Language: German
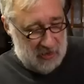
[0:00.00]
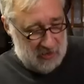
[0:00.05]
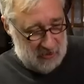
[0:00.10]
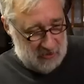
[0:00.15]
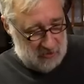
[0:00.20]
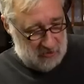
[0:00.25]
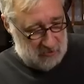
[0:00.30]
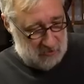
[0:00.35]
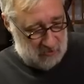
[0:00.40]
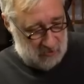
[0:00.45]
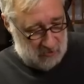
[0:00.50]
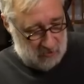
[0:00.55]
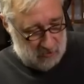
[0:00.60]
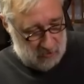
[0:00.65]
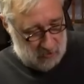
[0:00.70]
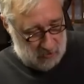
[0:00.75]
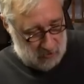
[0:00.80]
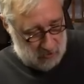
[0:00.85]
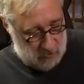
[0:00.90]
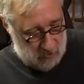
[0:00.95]
es
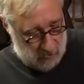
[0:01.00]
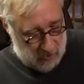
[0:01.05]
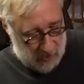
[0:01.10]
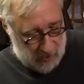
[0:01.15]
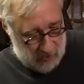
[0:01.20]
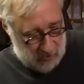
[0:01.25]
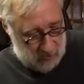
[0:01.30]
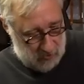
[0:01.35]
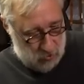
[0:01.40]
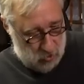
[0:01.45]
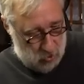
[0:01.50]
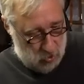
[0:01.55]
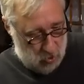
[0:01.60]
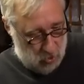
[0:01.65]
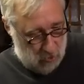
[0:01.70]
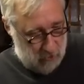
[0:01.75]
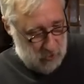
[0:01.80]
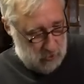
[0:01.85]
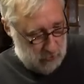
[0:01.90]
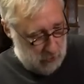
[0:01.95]
zurecht,
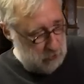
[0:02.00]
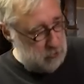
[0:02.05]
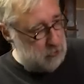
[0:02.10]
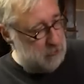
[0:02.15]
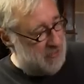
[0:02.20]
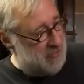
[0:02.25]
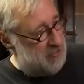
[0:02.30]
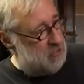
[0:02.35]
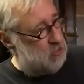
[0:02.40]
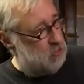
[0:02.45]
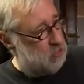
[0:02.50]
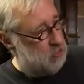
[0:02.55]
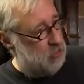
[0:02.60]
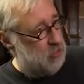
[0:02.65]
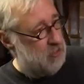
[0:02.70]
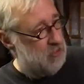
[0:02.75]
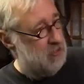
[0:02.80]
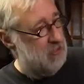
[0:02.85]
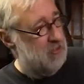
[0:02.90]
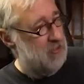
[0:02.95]
um es überhaupt schmieden zu
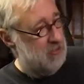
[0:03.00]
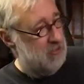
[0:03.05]
können. Um, um, um